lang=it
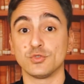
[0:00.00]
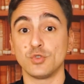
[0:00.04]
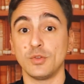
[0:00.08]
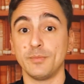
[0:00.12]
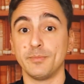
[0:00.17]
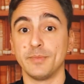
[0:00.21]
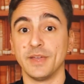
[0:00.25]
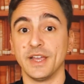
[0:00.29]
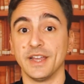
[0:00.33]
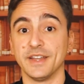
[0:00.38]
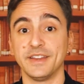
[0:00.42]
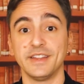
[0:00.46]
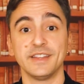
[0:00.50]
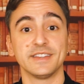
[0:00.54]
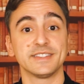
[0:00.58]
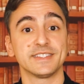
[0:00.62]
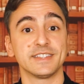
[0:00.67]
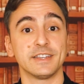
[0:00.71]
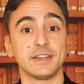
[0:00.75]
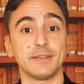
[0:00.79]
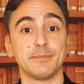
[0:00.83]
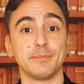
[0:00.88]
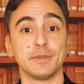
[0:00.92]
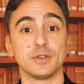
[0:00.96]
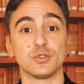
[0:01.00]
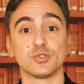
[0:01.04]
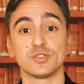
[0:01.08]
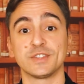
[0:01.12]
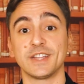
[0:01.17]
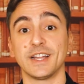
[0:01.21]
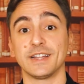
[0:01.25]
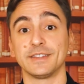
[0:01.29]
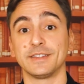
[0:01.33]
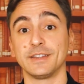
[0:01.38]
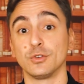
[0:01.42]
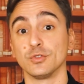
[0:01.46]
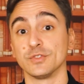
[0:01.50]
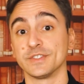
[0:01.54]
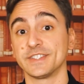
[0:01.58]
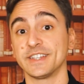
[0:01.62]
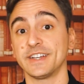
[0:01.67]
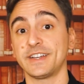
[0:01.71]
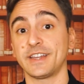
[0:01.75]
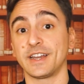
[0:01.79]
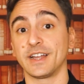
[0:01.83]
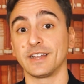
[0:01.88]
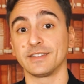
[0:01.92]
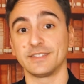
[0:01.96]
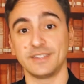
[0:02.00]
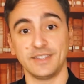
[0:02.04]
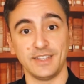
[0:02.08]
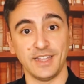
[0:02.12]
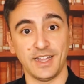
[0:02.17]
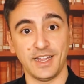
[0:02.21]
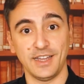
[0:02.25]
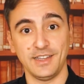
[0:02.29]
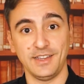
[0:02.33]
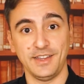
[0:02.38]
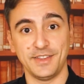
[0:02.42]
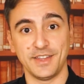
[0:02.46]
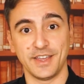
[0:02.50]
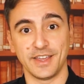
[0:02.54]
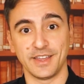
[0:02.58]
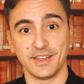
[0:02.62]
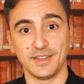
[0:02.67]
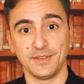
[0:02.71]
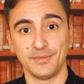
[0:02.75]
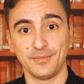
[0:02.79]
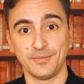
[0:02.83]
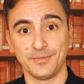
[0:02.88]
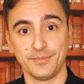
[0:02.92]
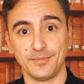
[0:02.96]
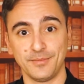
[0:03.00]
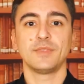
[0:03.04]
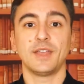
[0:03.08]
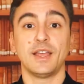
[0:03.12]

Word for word: e i suoi beni sarebbero stati consacrati agli dei.